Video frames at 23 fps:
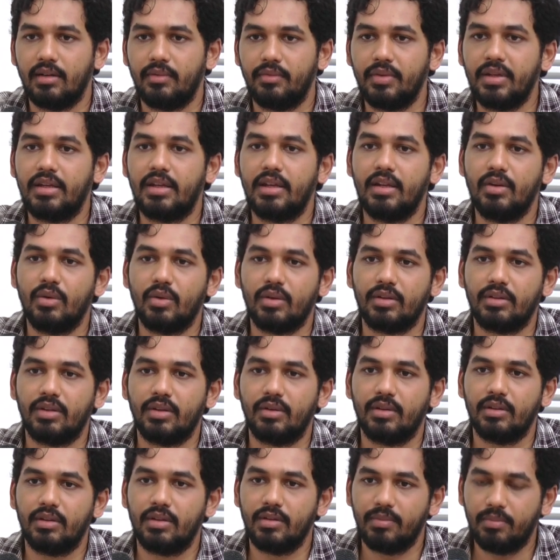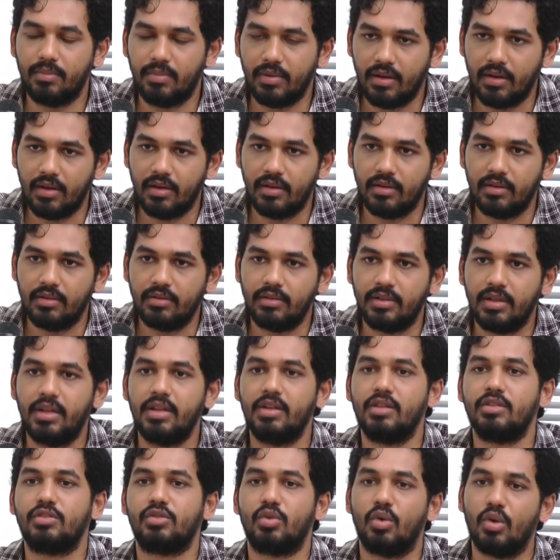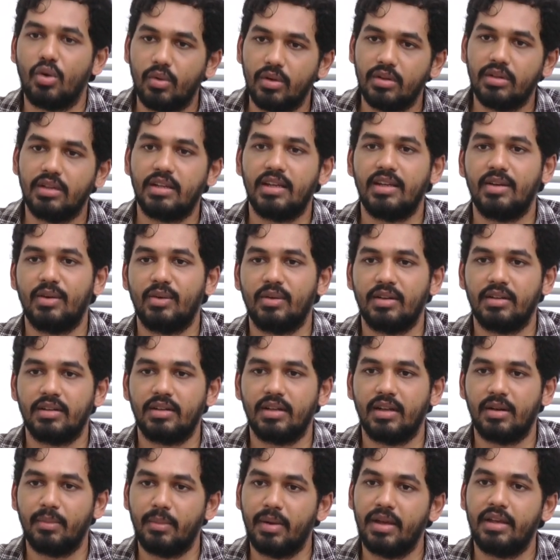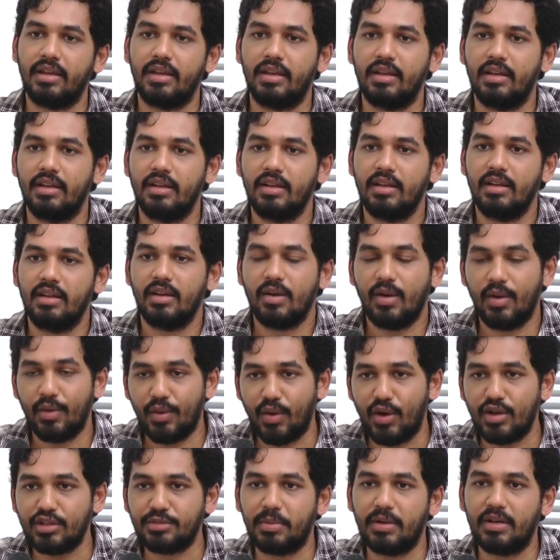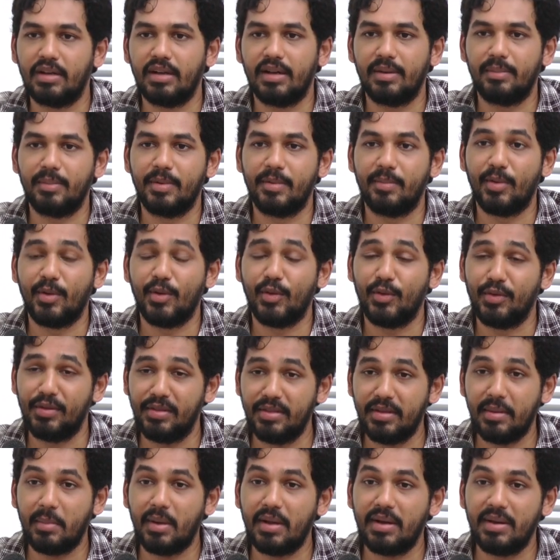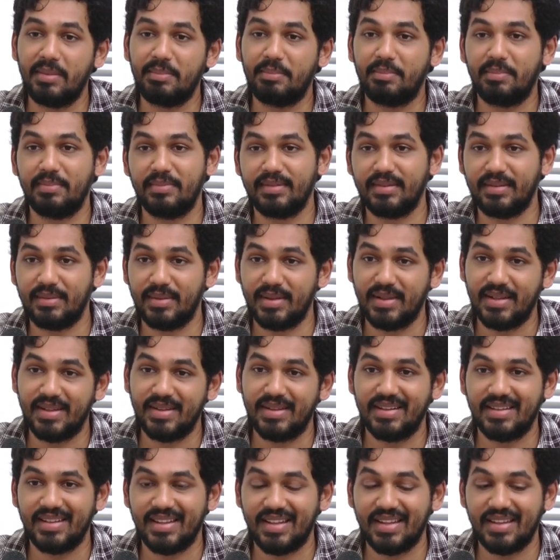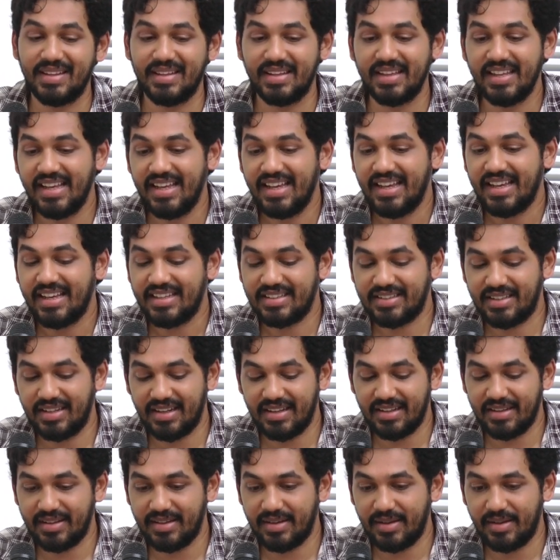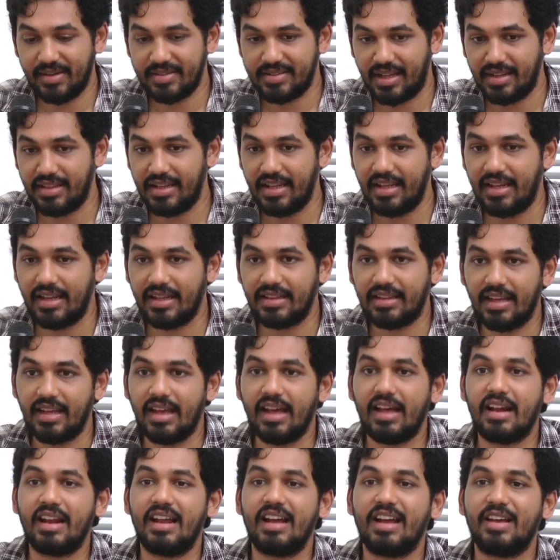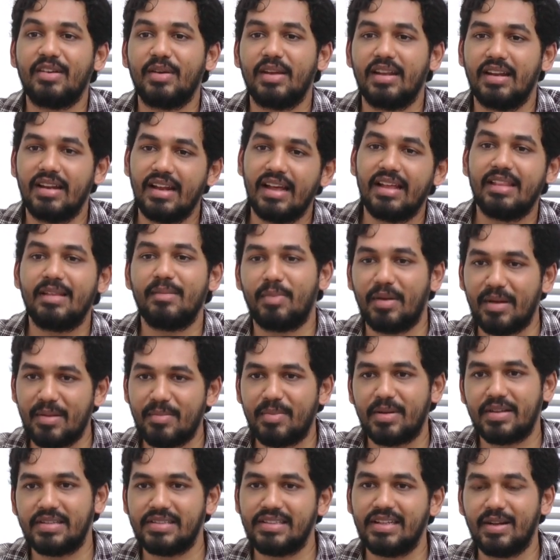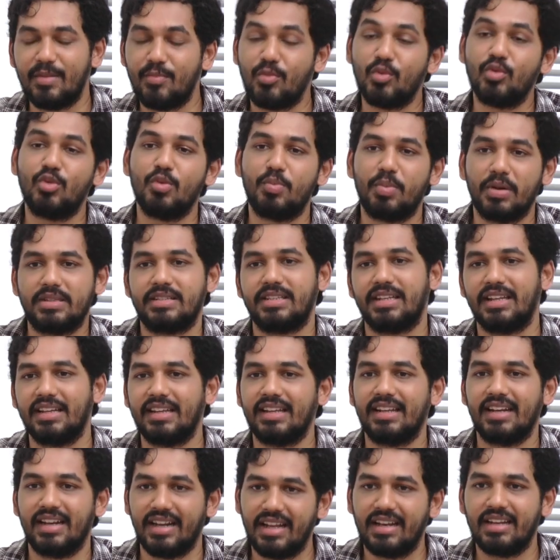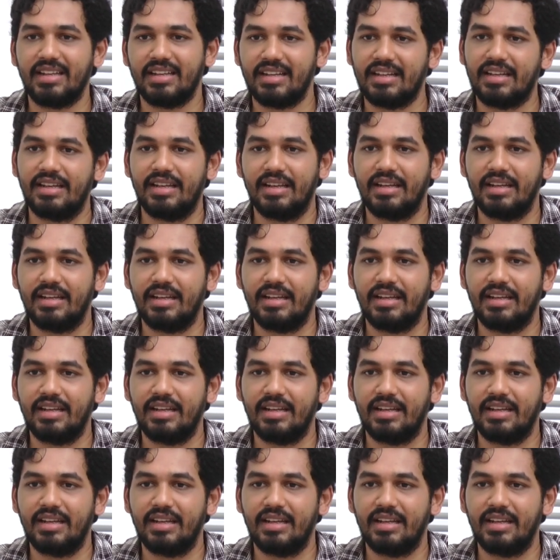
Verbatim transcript: விக்கின்னு ஒருத்தர் வந்து திடீர்னு ஸ்ட்ரோக் வந்து கீழே விழுந்துட்டார் மயங்கி அவர் ஹாஸ்பிட்டலில் அட்மிட் பண்ணோம் இந்த மாதிரி இது இந்த அதாவது சில சந்திக்க தயாராகவே இல்லாத பல பிரச்சனைகள் புது பிரச்சனைகள்லாம் நிறைய